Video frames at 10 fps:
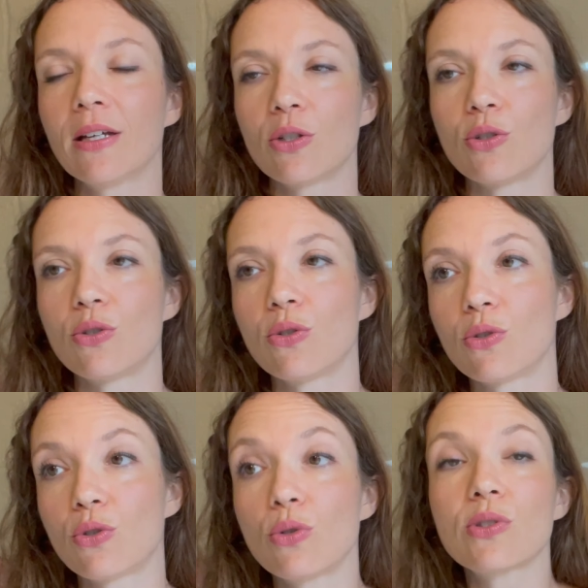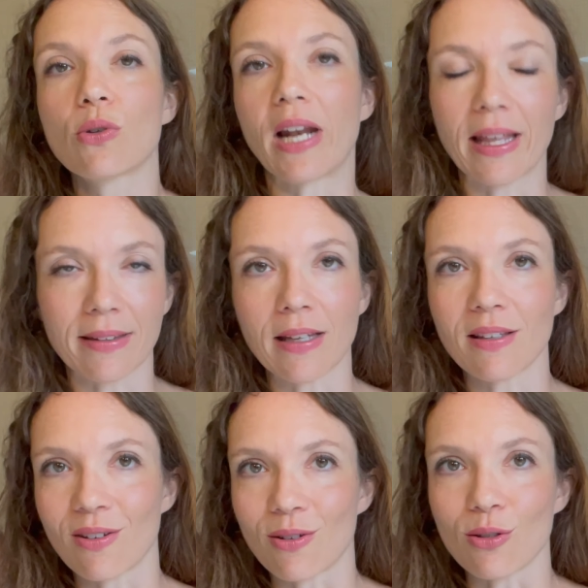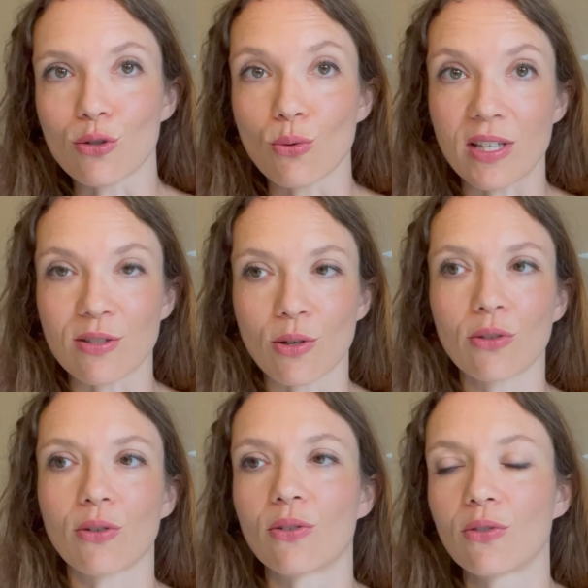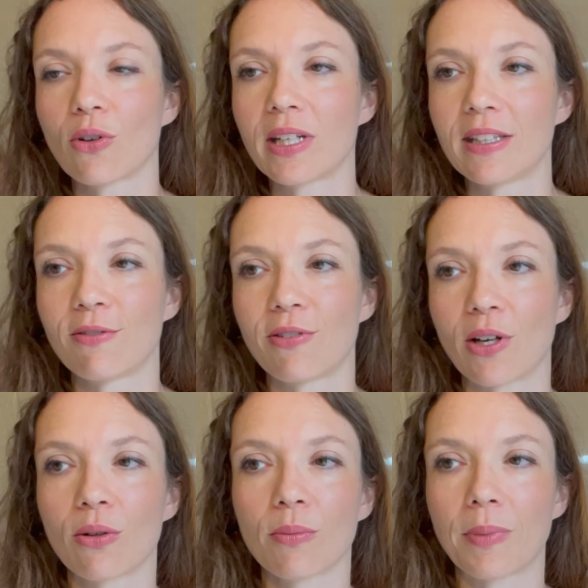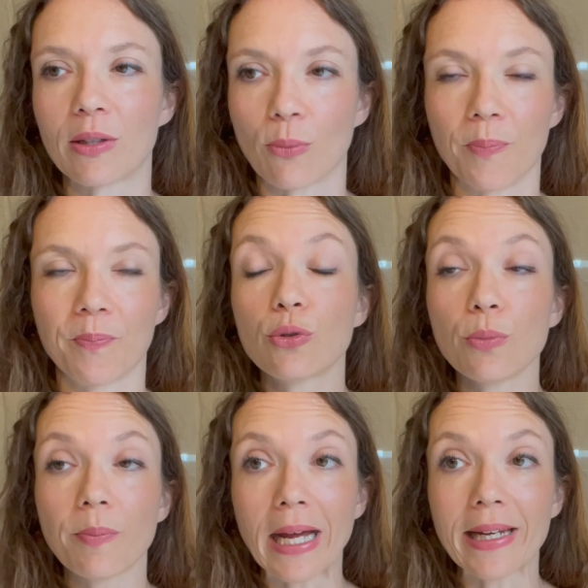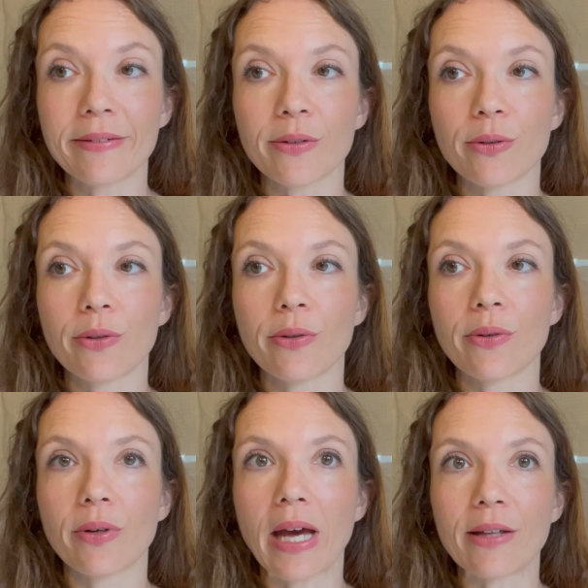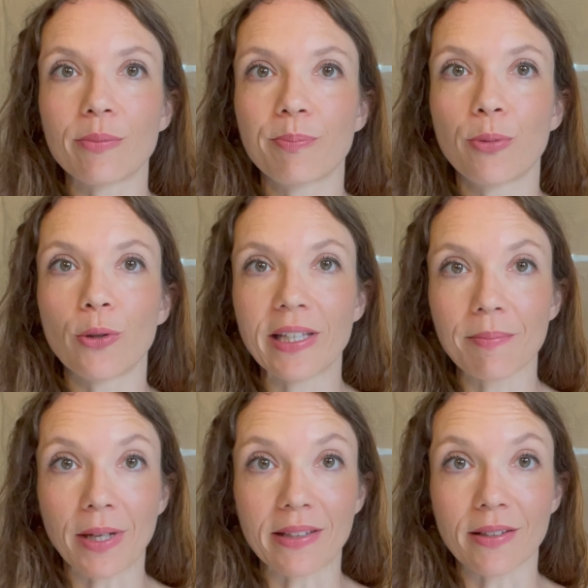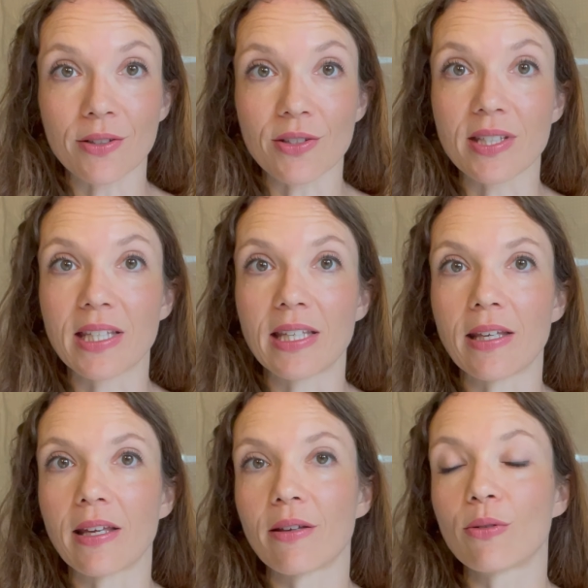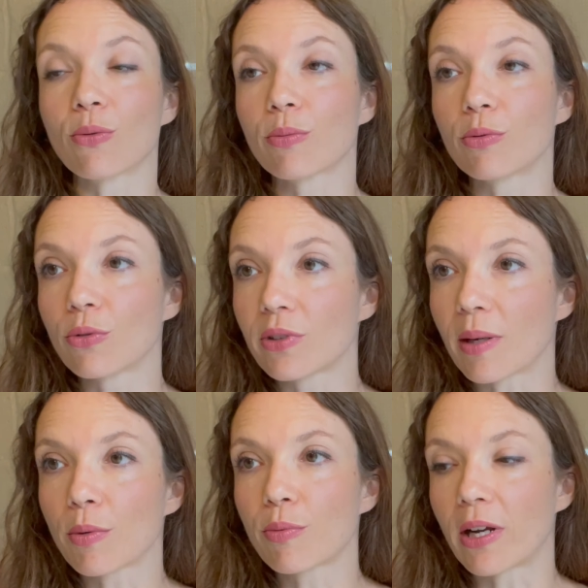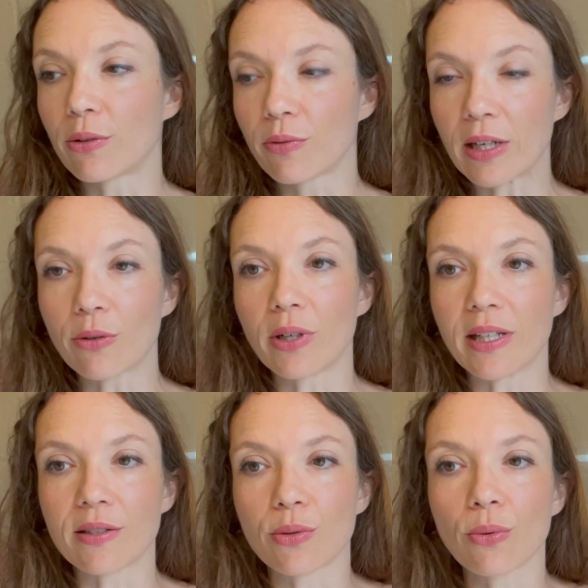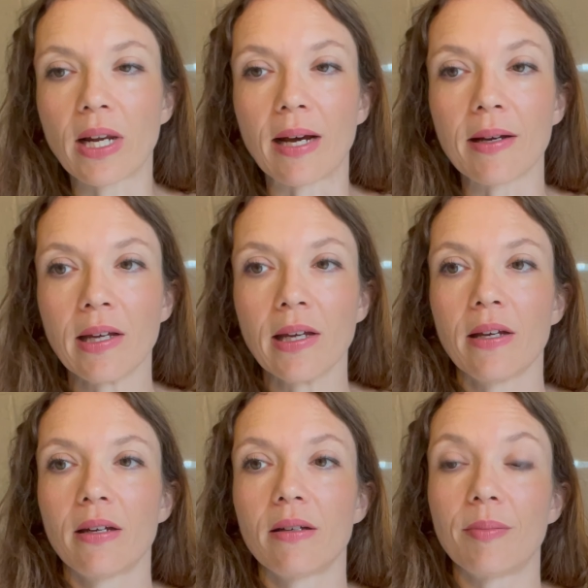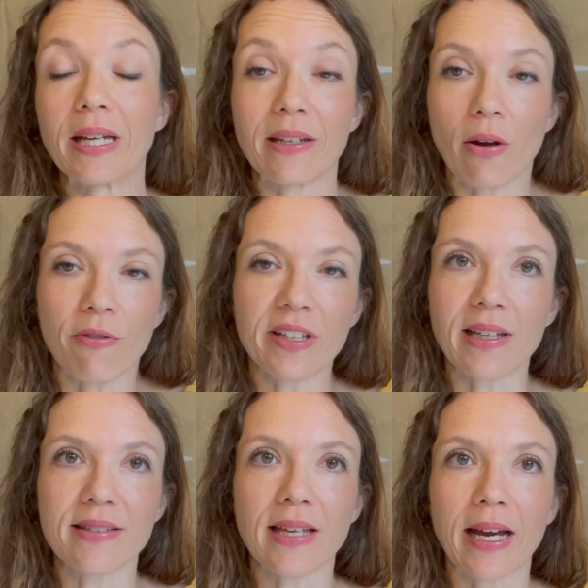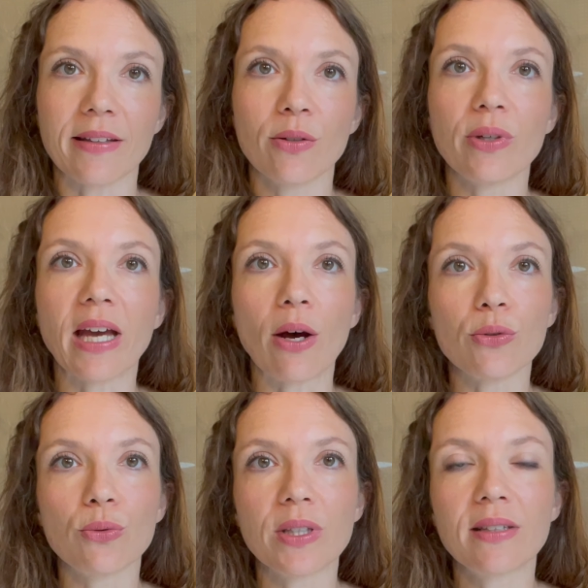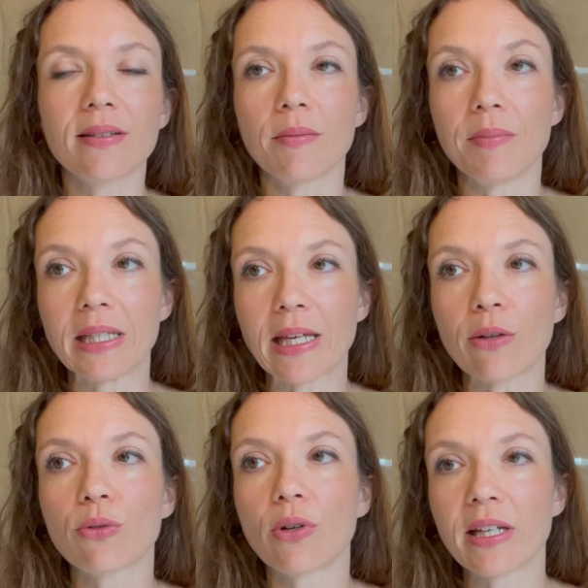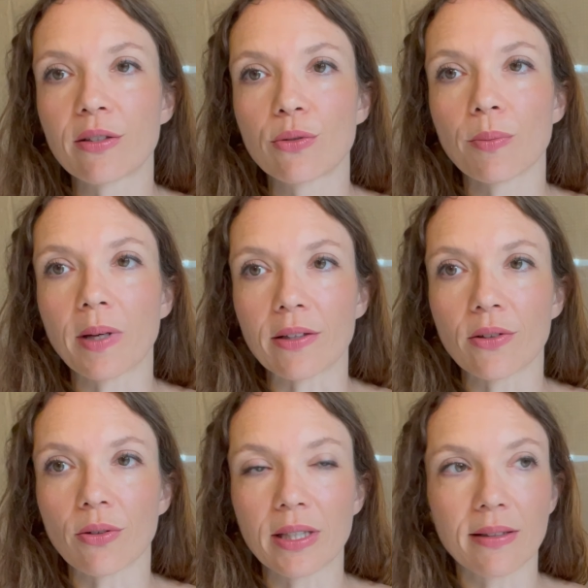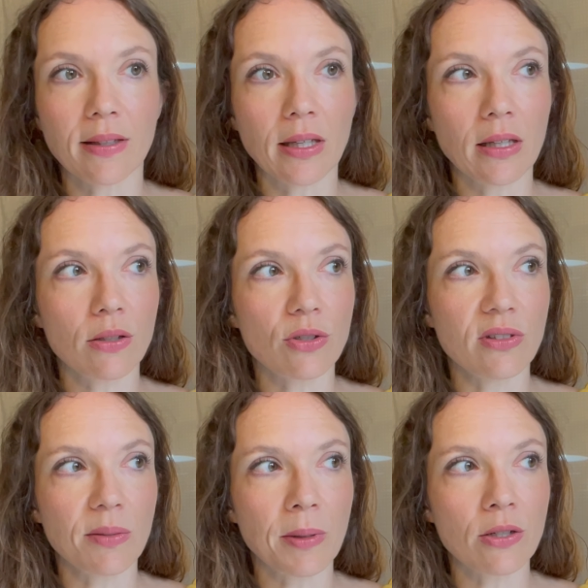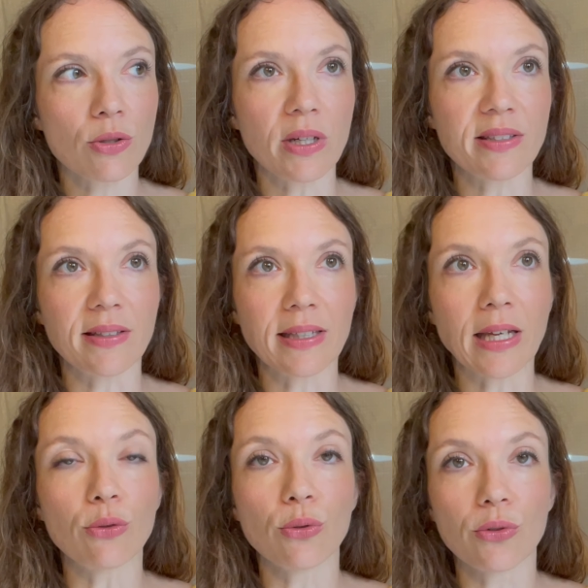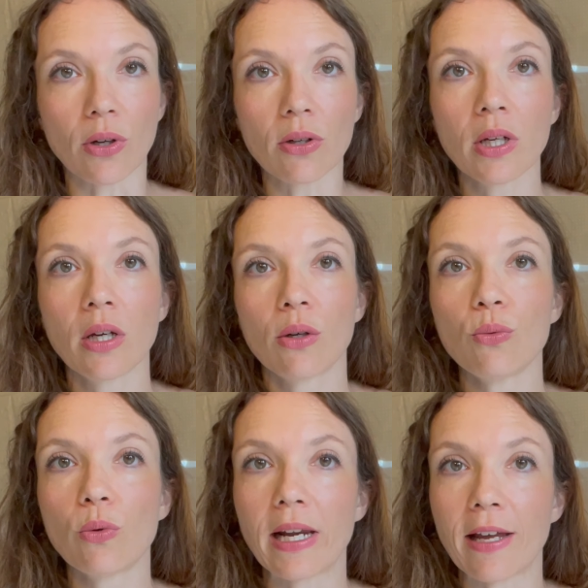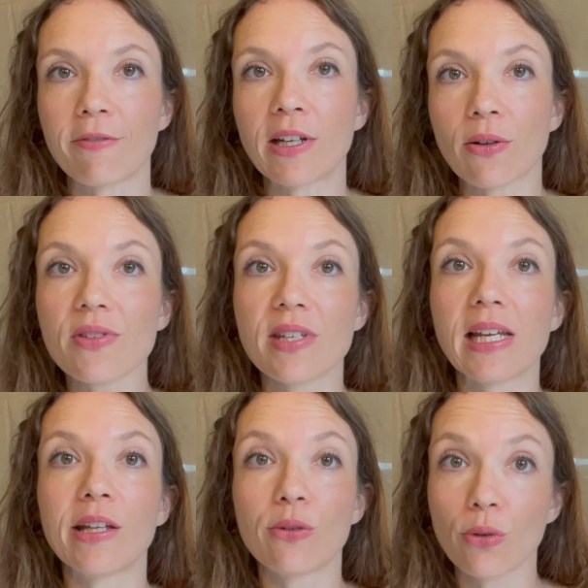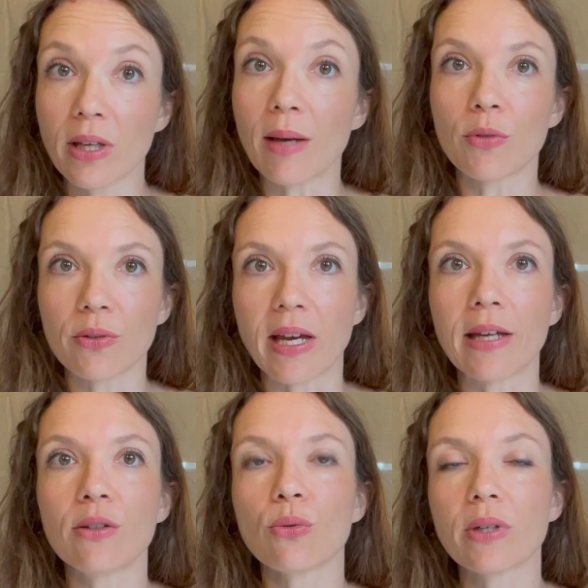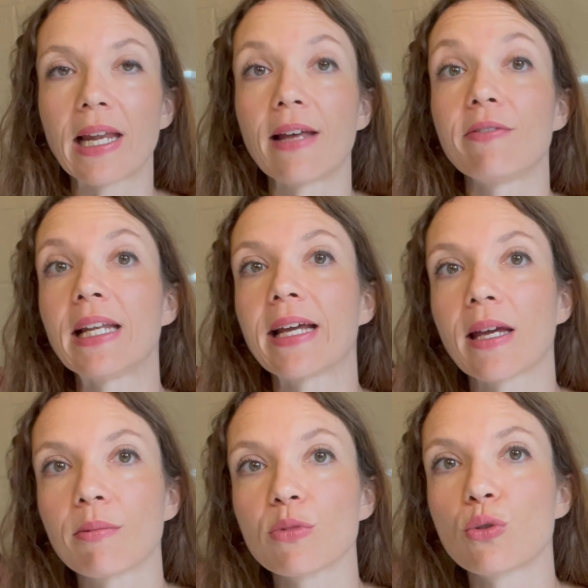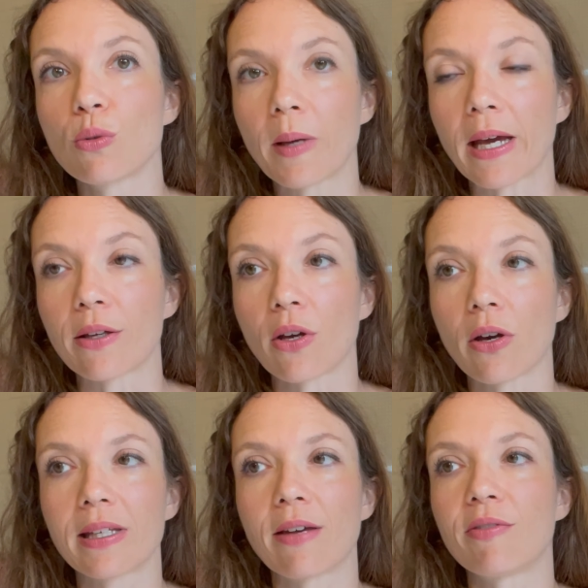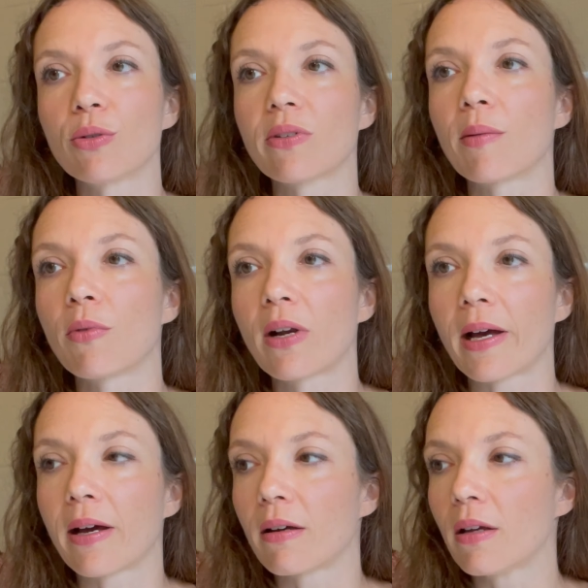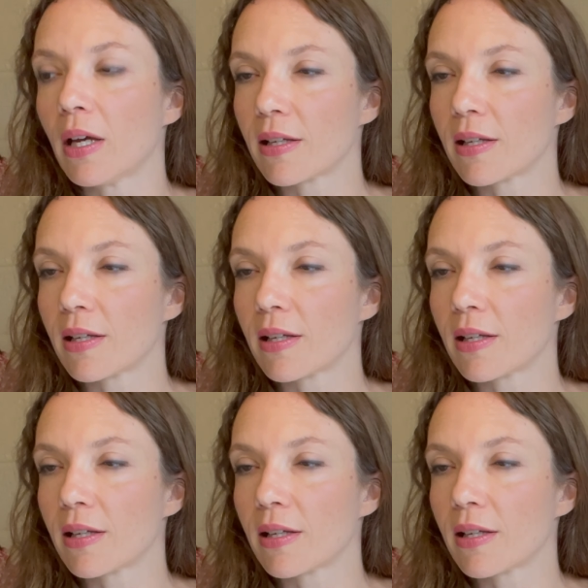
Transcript: jusqu'à la taille 60 dans les différents patrons. Tu me parlais de Pauline Patterns, qui est donc notamment pour la nouvelle collection, là, eh ben, en fait, elle s'est arrêtée au 48, mais il y a une collection printemps-été, je ne sais pas, je crois que c'était il y a deux ans, où elle avait lancé les deux gammes de taille, donc elle avait la gamme supérieure, il y avait notamment la...